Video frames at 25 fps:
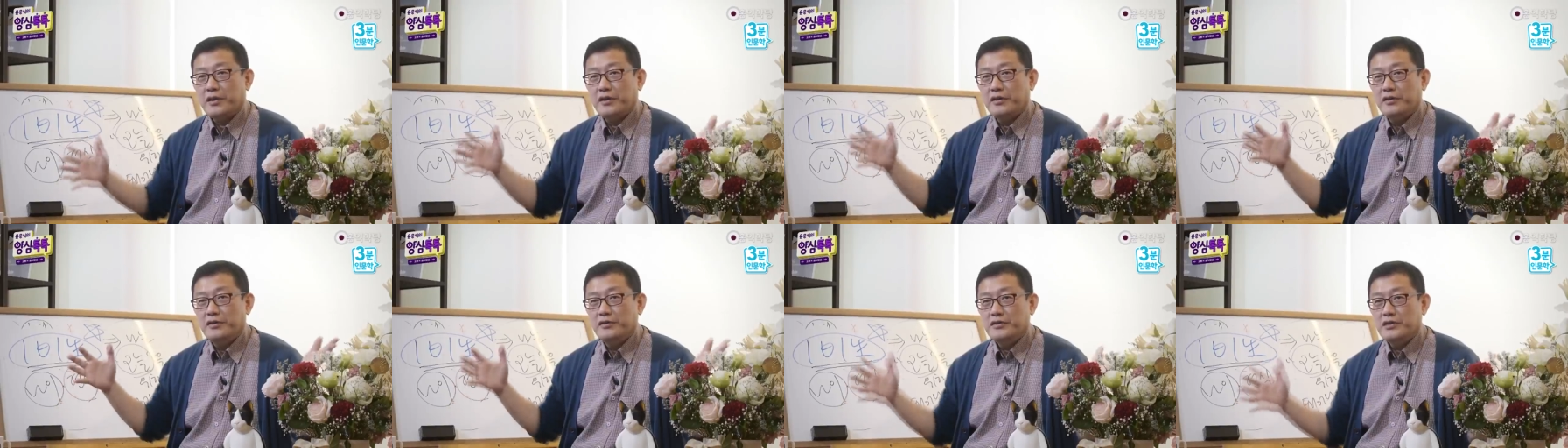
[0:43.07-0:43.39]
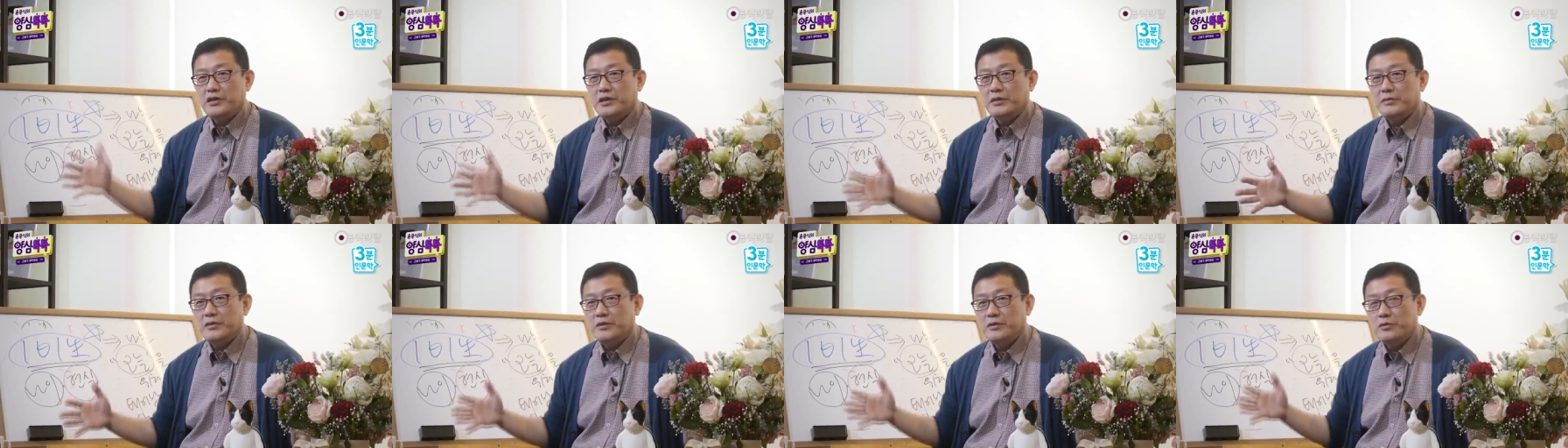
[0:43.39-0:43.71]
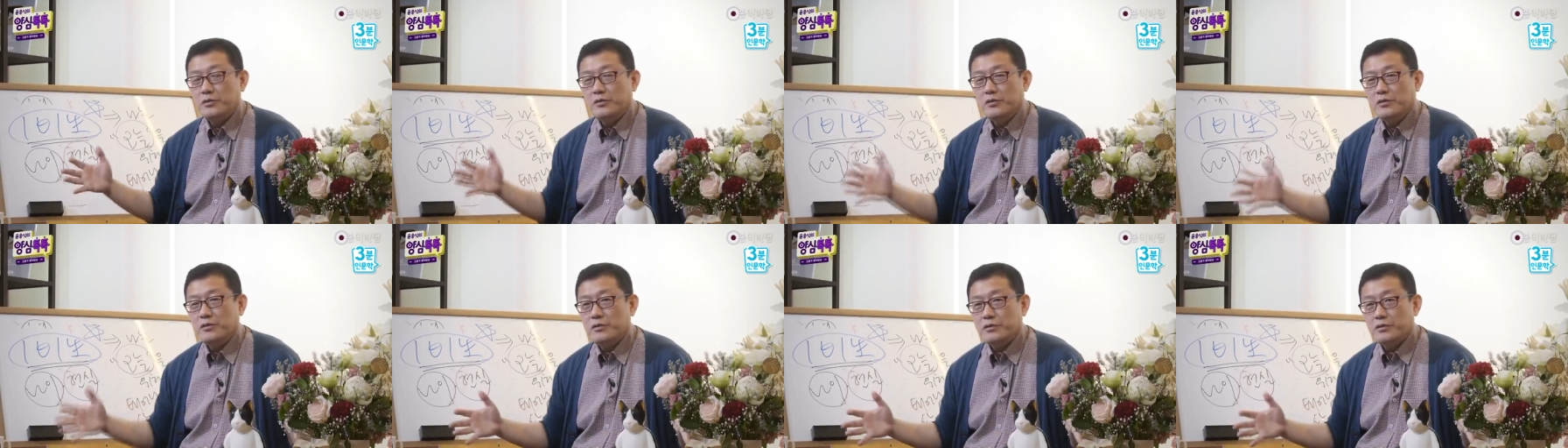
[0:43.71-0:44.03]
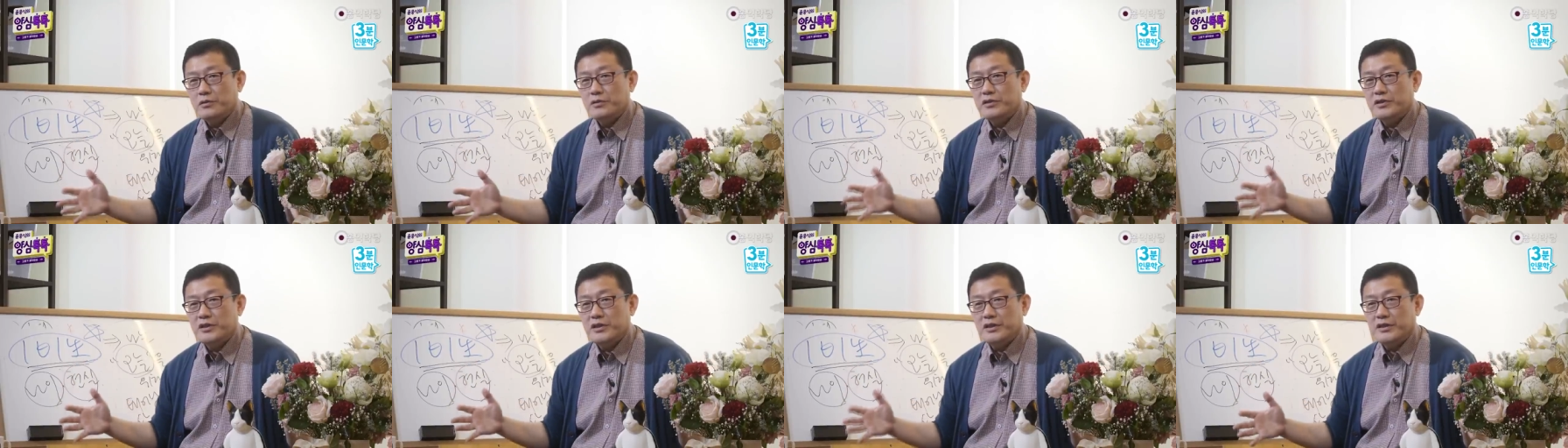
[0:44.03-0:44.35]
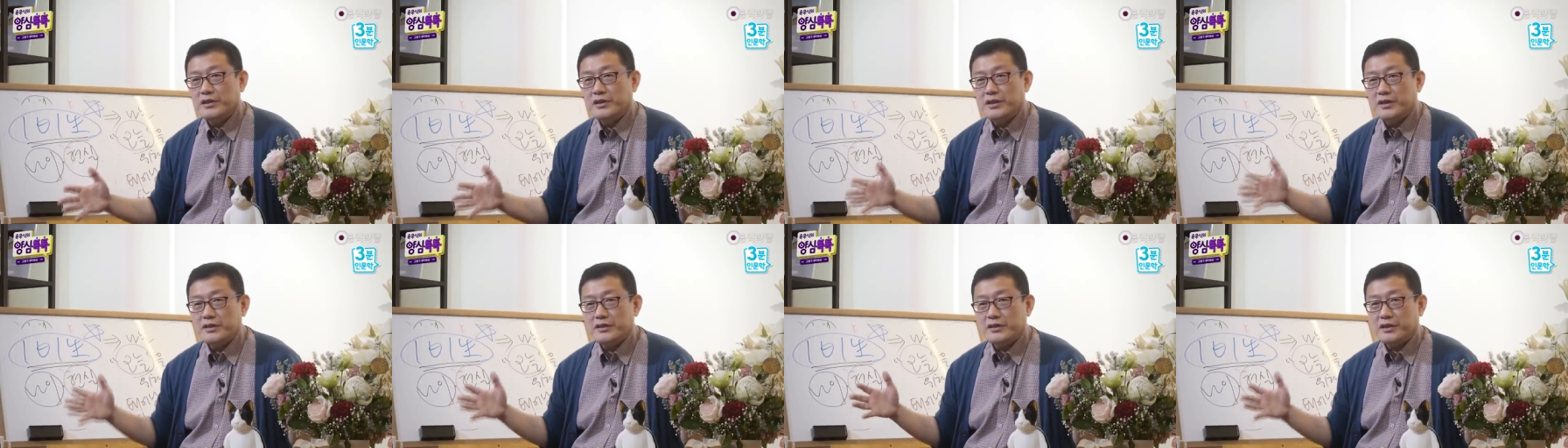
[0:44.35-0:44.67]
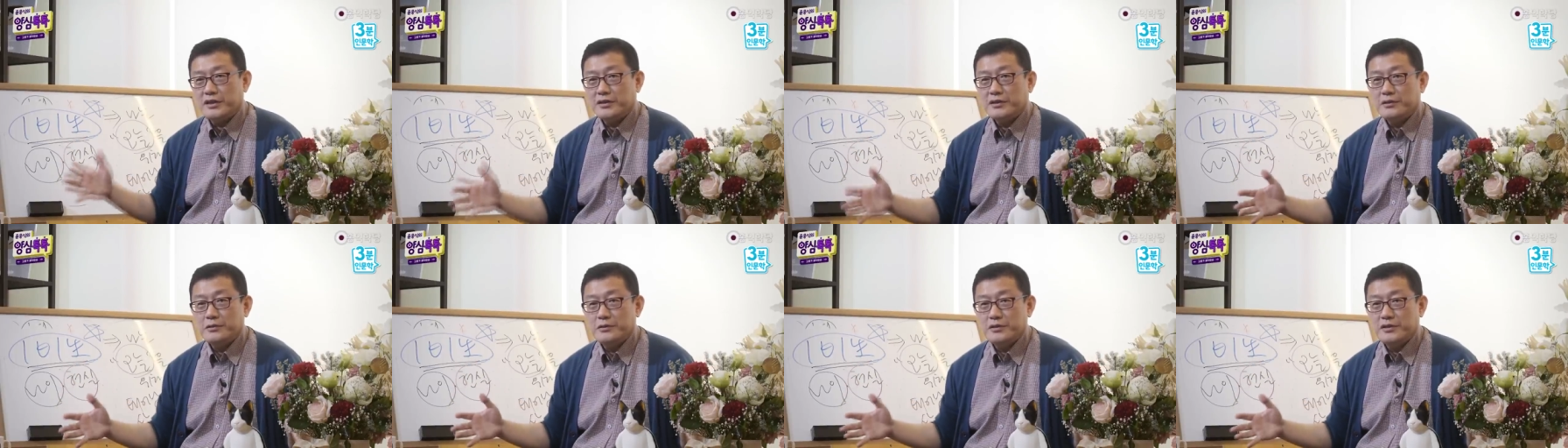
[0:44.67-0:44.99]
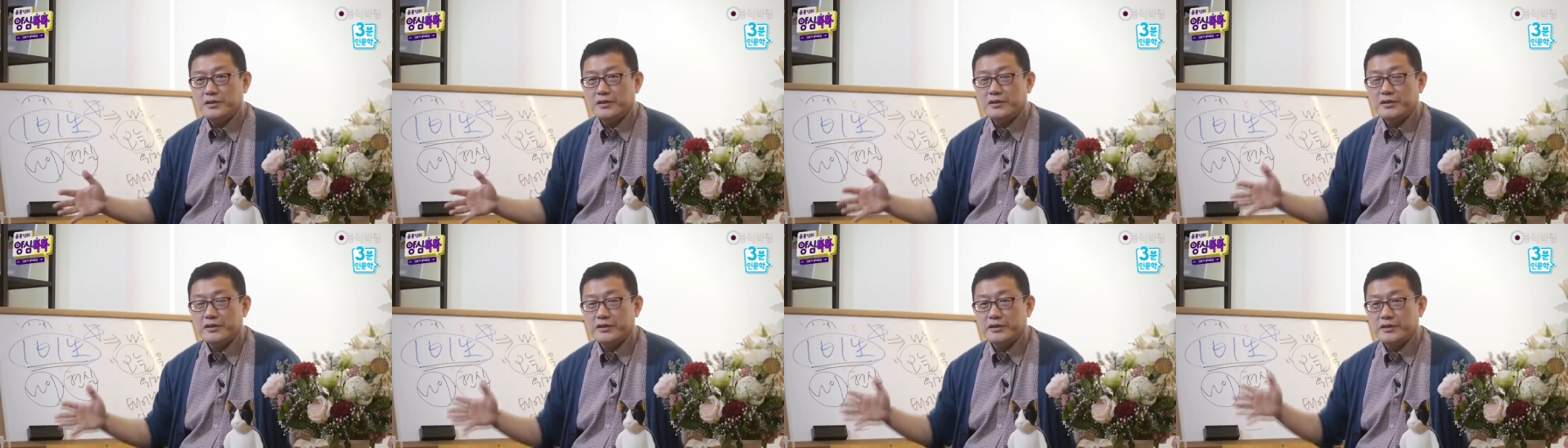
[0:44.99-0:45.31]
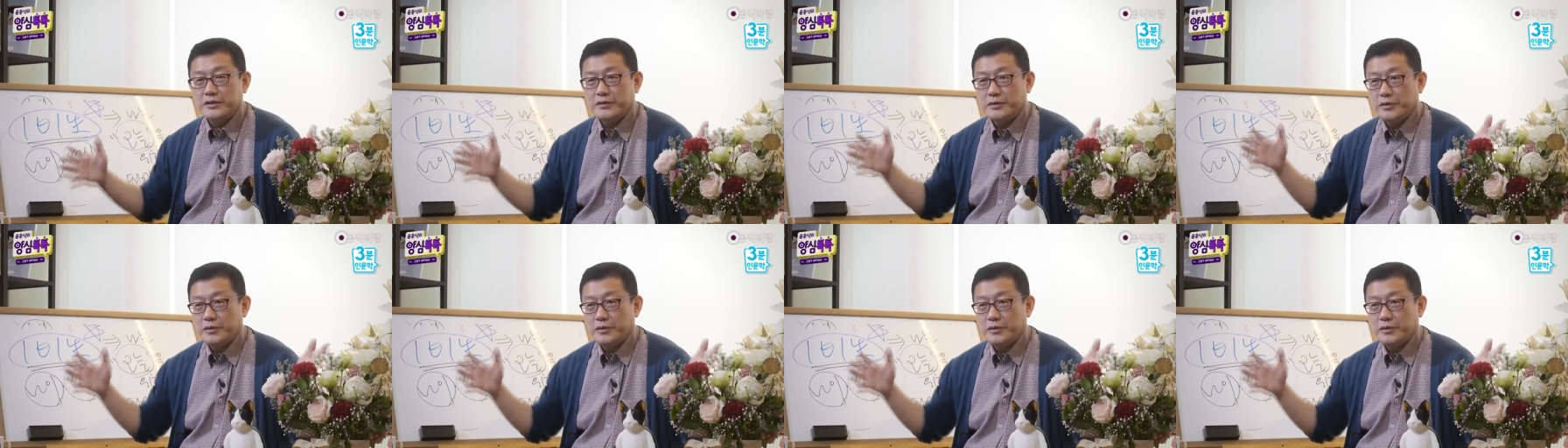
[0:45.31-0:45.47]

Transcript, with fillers: 열심히 놀려고 지금까지 살아오신 거예요.